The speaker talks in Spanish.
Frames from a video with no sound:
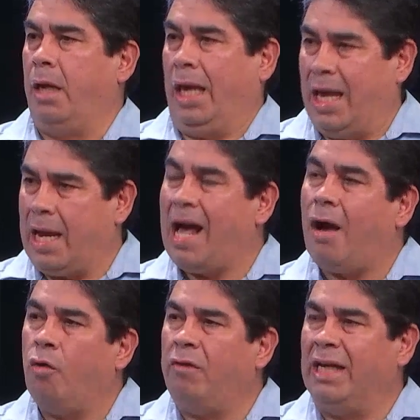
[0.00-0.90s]

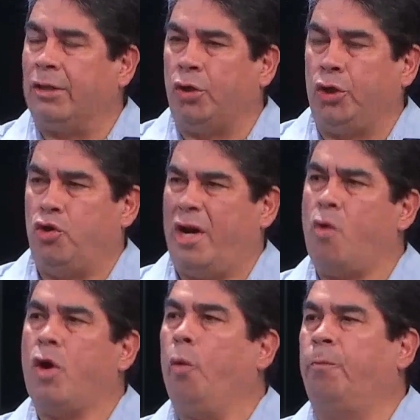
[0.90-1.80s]
Era obligatorio, no era
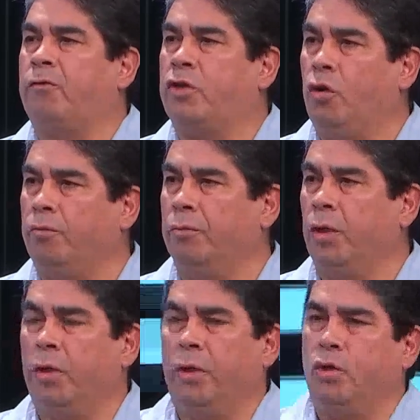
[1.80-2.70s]
una opción,
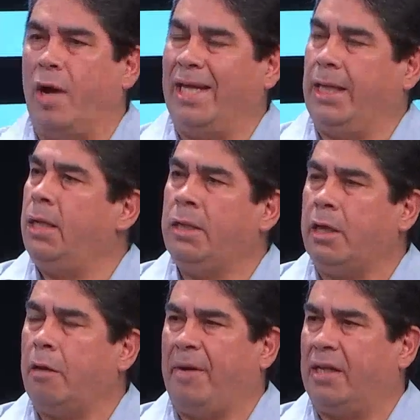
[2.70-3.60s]
no hay
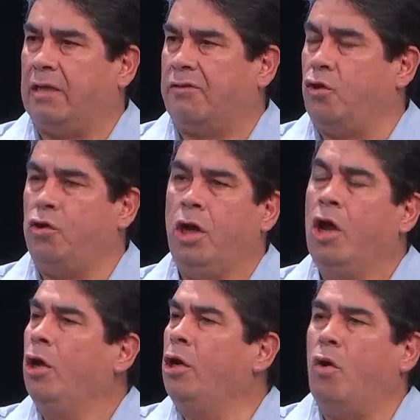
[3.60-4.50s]

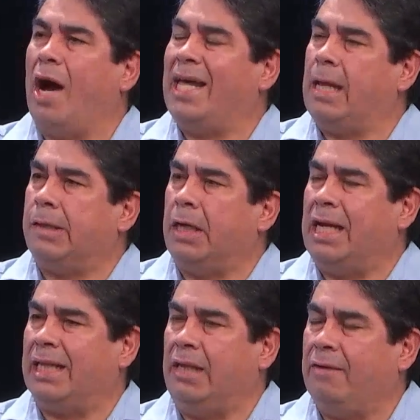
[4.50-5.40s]
interpretación, no hay
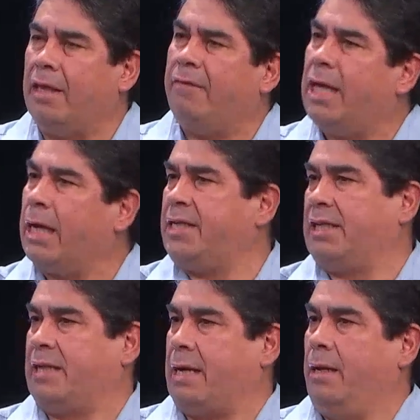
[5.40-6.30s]
alternativa, debía
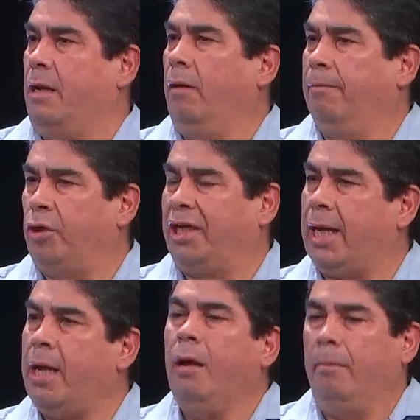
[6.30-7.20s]
rechazar ¿Por
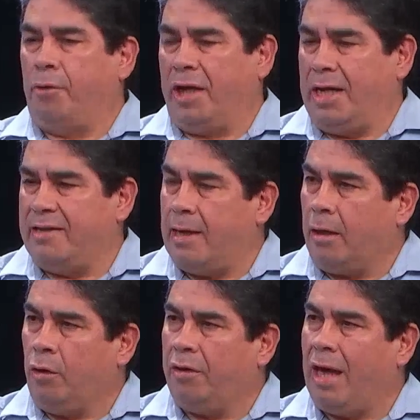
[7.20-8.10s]
qué? Porque en esa
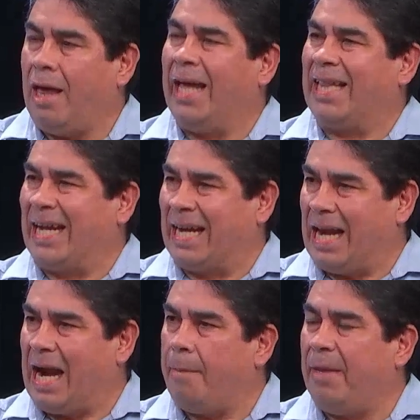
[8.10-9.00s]
acordada está
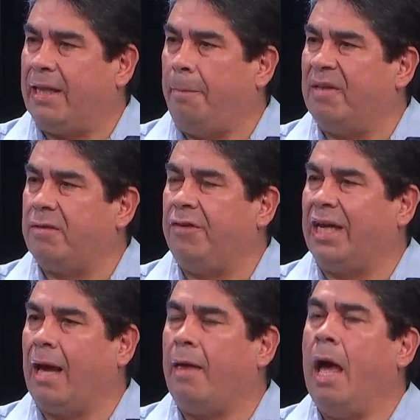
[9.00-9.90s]
claramente
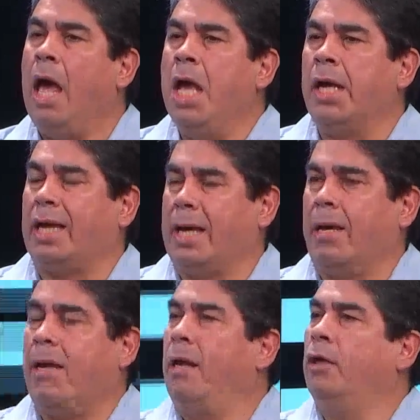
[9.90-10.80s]
especificada
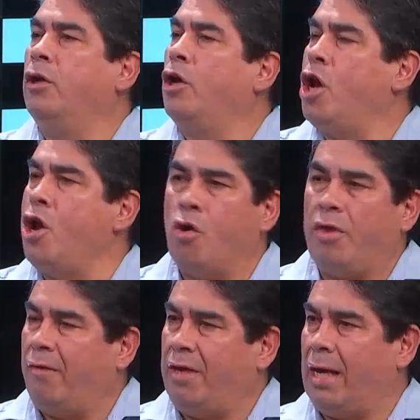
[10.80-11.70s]
que no
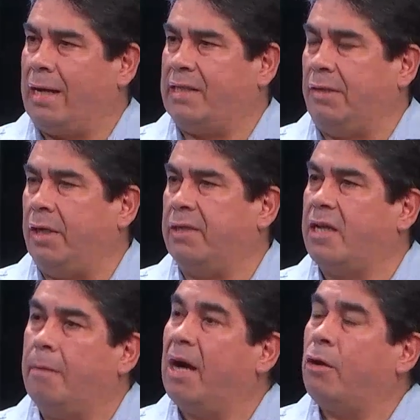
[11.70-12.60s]
debía recibir.
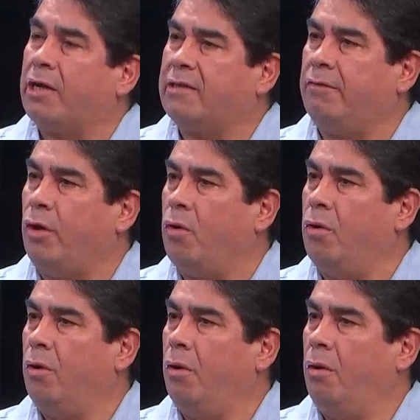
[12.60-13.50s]
Sin embargo, recibió.
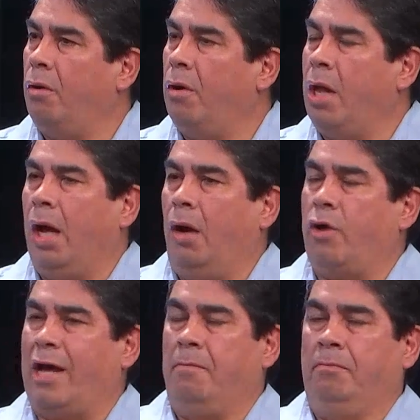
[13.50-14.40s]

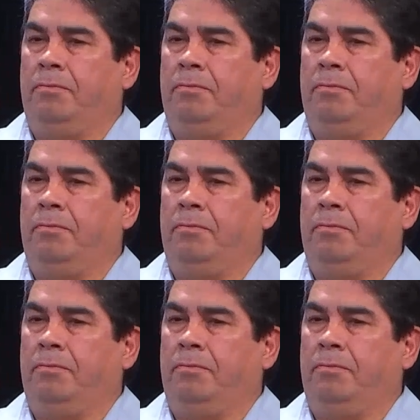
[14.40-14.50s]
Ahora,